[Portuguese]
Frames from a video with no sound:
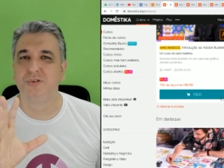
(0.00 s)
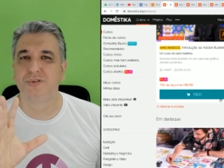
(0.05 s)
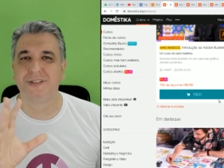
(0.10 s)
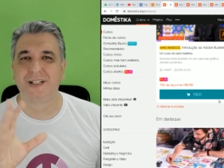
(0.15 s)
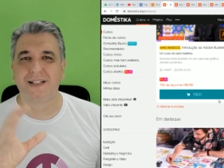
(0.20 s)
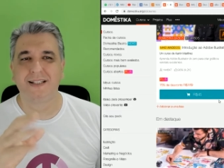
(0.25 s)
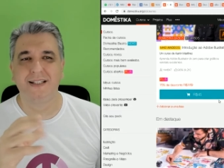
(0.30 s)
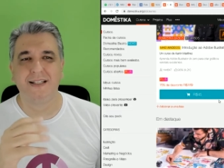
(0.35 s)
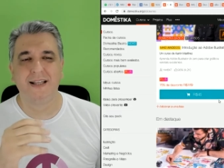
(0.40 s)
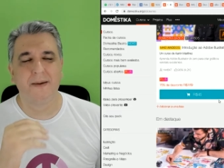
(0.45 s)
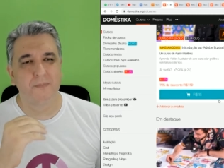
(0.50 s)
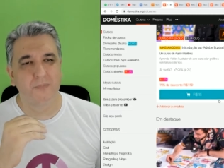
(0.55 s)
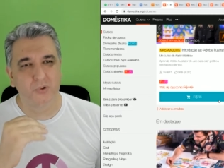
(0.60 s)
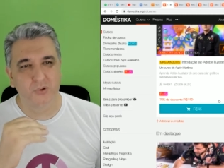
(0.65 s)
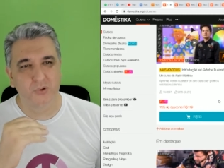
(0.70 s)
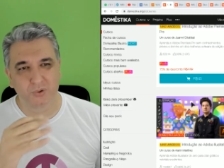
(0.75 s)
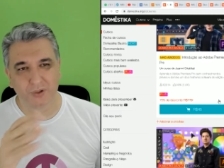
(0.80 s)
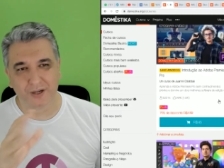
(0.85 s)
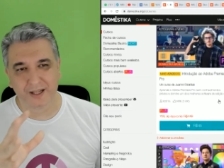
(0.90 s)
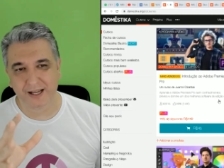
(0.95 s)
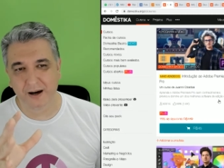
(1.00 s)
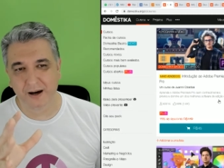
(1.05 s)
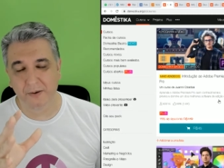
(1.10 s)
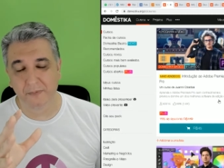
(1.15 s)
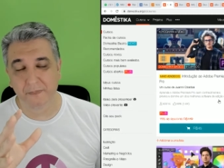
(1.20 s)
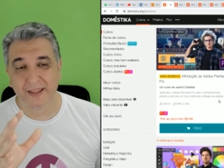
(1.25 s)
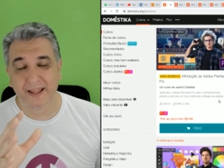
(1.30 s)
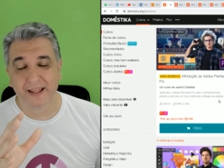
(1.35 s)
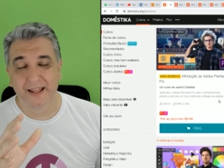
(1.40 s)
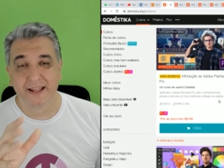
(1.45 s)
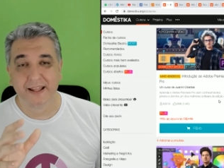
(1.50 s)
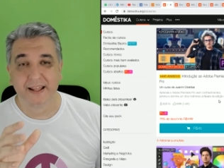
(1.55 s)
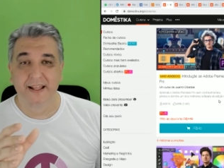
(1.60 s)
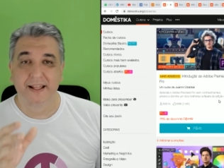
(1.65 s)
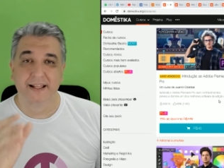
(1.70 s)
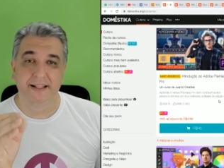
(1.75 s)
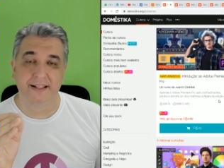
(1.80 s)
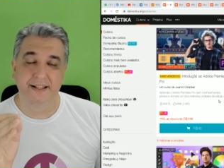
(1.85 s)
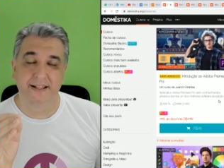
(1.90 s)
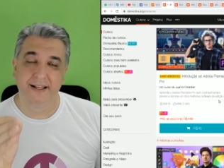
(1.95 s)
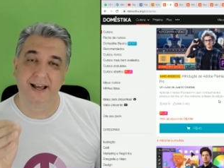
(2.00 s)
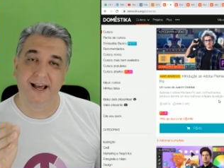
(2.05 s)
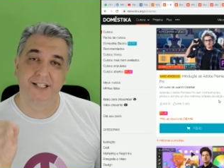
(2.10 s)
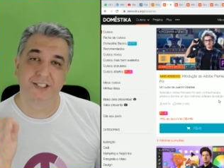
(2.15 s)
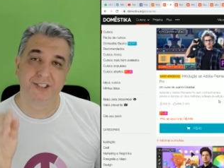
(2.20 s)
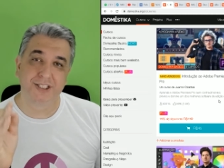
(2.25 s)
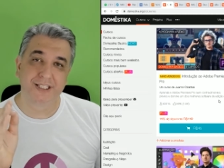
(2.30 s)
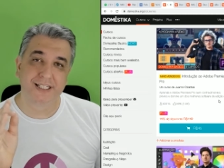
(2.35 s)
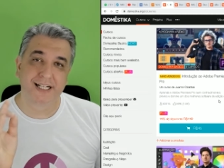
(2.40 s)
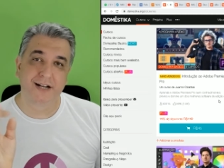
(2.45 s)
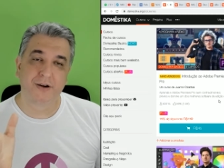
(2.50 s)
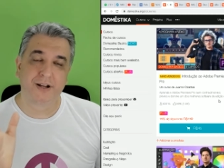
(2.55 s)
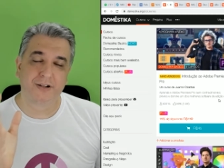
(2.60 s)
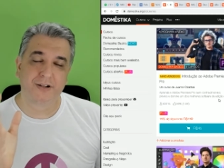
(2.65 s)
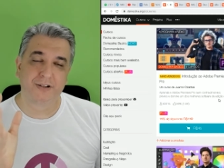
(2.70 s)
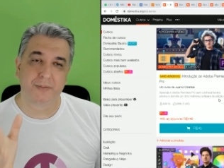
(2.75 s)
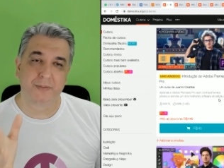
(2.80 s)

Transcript: aqui, é muito legal. E a dica que eu quero dar para